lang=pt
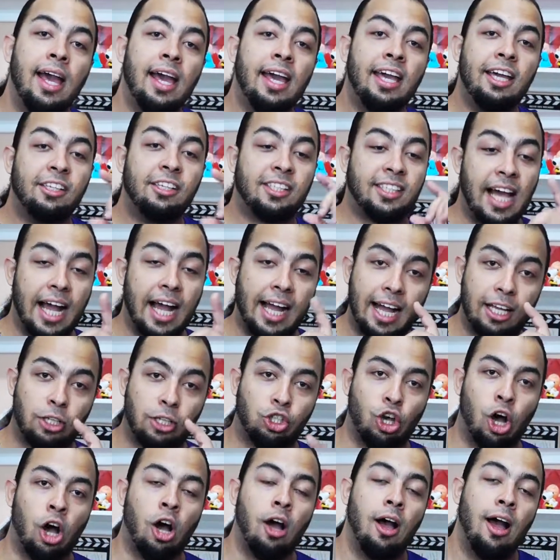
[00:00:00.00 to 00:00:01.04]
E saca
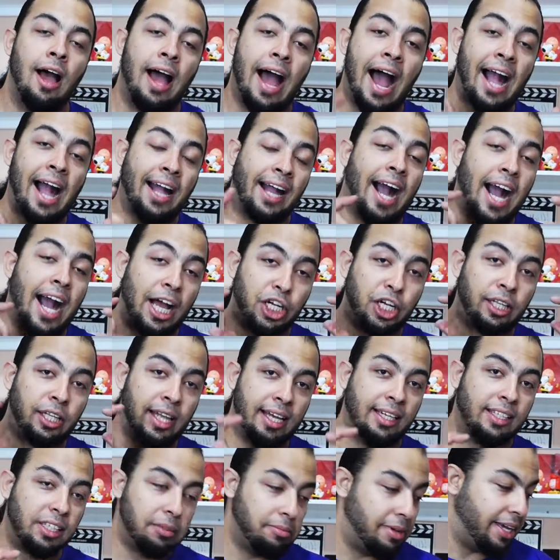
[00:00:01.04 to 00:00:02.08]
só a caixa
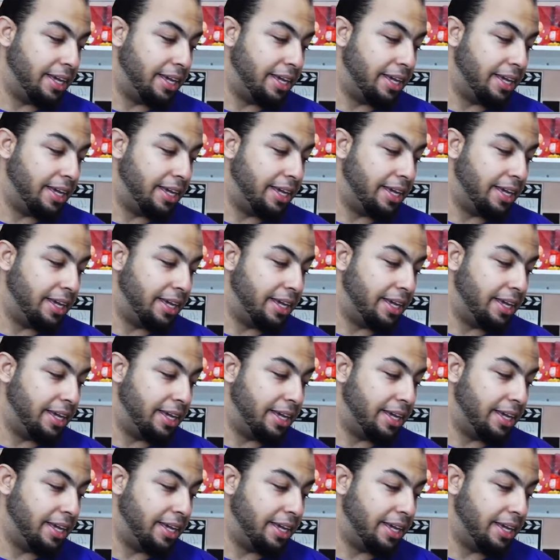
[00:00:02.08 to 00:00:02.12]
desse